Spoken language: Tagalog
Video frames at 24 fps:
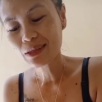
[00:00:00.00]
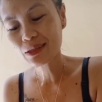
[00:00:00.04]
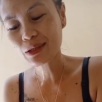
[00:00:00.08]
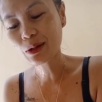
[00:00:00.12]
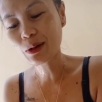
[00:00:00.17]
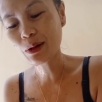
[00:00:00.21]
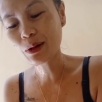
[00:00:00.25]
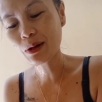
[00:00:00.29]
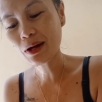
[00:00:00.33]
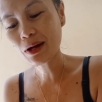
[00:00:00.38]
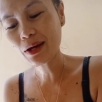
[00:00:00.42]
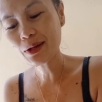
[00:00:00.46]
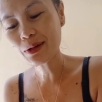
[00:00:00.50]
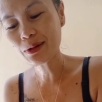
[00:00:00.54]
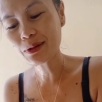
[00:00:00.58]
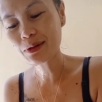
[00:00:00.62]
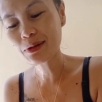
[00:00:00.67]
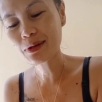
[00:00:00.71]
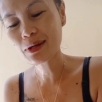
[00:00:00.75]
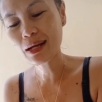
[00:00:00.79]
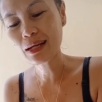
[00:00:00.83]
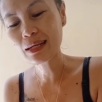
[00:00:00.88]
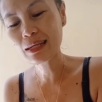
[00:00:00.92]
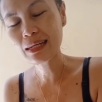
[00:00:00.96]
so, ngayon,
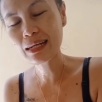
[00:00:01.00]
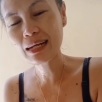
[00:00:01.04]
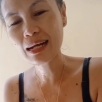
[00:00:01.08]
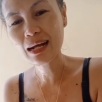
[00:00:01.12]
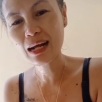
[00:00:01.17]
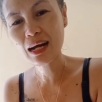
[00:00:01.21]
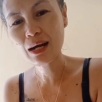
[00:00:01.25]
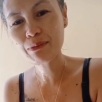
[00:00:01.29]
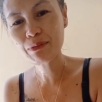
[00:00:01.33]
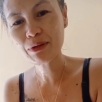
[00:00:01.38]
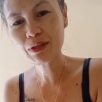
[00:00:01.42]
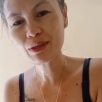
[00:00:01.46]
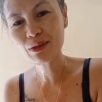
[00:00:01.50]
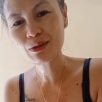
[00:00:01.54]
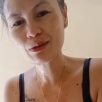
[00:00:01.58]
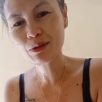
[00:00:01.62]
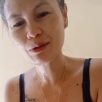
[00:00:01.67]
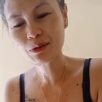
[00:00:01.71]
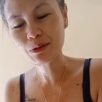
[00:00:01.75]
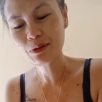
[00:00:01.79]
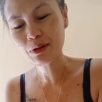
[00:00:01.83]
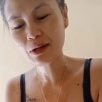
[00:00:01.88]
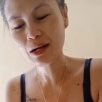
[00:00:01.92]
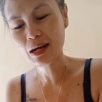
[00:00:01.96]
ang ginagamit
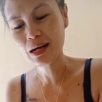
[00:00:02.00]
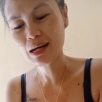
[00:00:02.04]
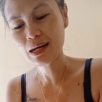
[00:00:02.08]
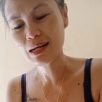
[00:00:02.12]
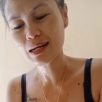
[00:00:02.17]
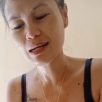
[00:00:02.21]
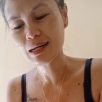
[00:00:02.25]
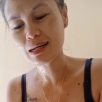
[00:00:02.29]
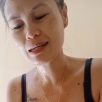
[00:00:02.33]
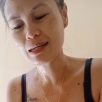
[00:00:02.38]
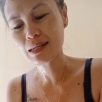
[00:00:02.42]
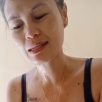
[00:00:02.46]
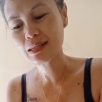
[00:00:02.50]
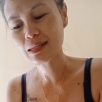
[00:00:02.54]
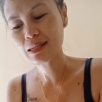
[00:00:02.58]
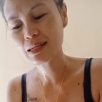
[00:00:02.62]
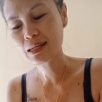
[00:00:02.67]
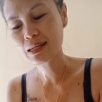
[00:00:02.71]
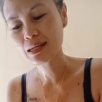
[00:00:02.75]
kong, ah, uh,